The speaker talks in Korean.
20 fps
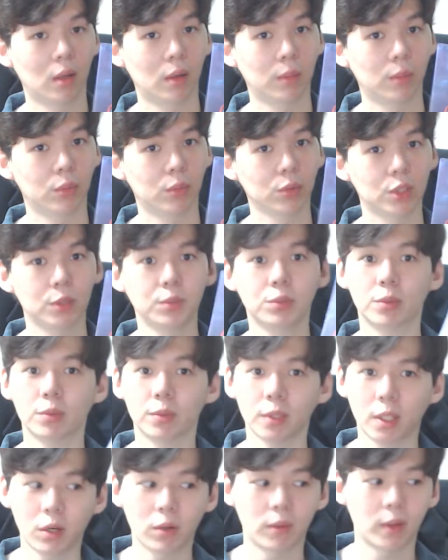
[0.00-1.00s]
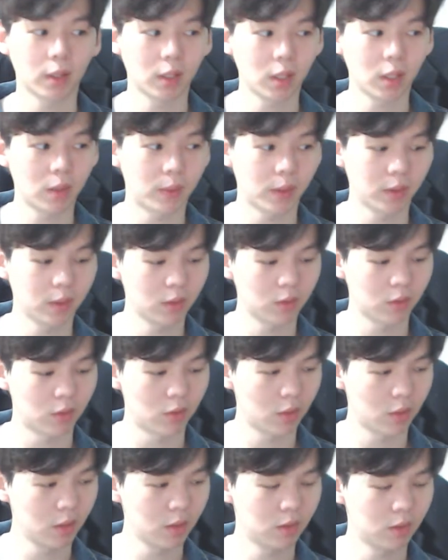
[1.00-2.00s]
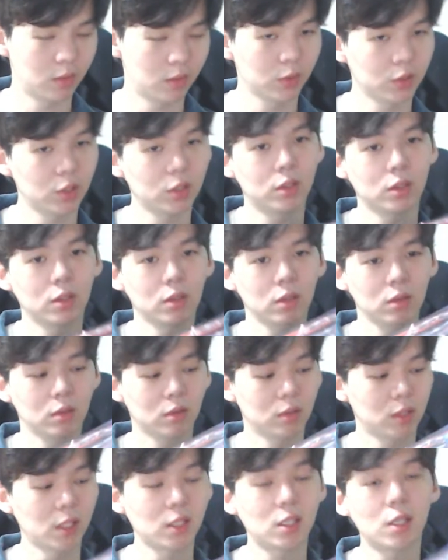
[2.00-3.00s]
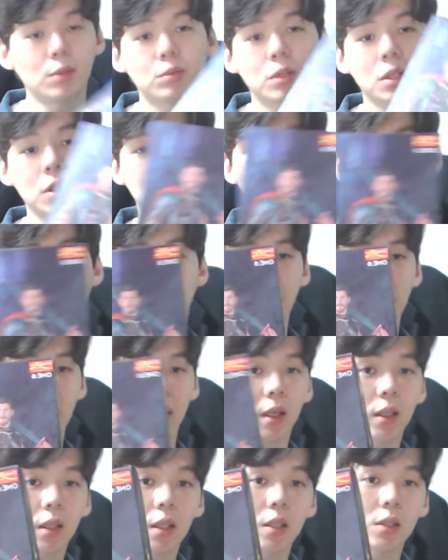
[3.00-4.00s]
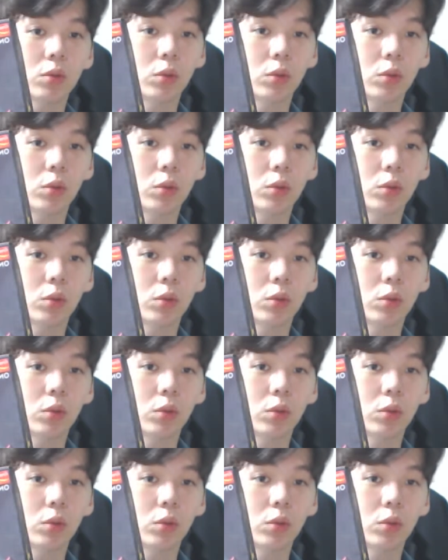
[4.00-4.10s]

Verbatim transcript: 뭐 진품을 따로 따라 만드는 건가? 어쨌든 자체 브랜드라고 합니다. 크레이지